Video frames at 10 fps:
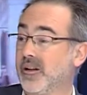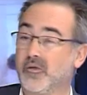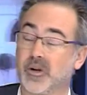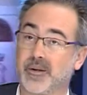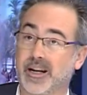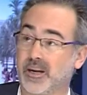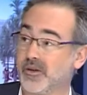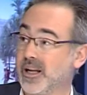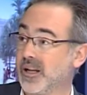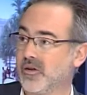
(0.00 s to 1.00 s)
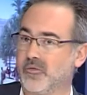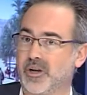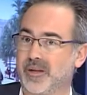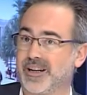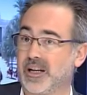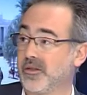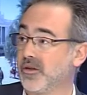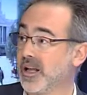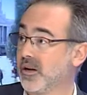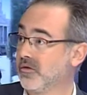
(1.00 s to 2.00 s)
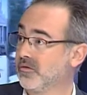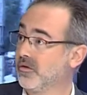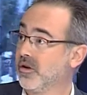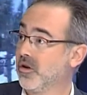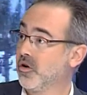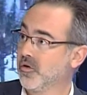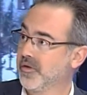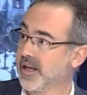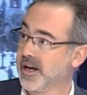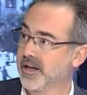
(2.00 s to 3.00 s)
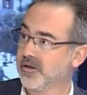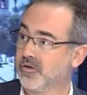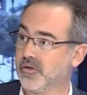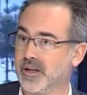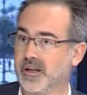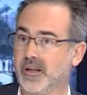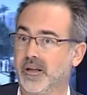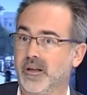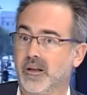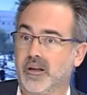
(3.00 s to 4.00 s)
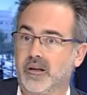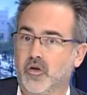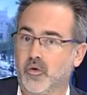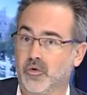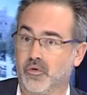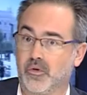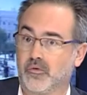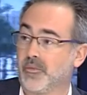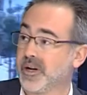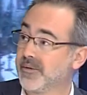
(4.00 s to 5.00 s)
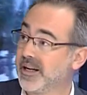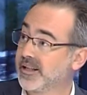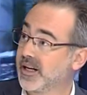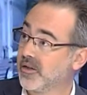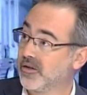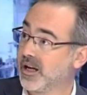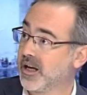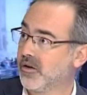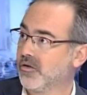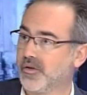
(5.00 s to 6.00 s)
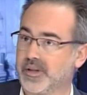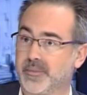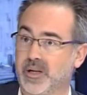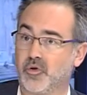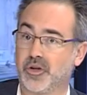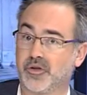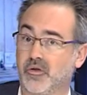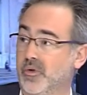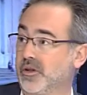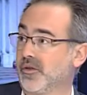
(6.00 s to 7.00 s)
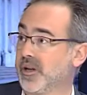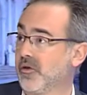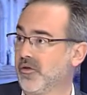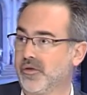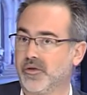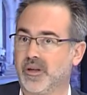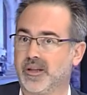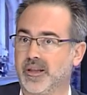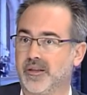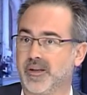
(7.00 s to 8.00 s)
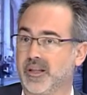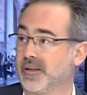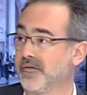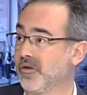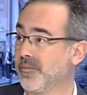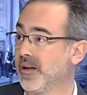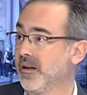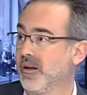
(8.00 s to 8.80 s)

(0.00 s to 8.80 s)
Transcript: como a nivel regional, como a, nivel, nacional, con, con CEAGE, ¿no? Eh, como, a nivel internacional, ¿no? donde también hemos hecho encuentros de negocio de diferentes formas,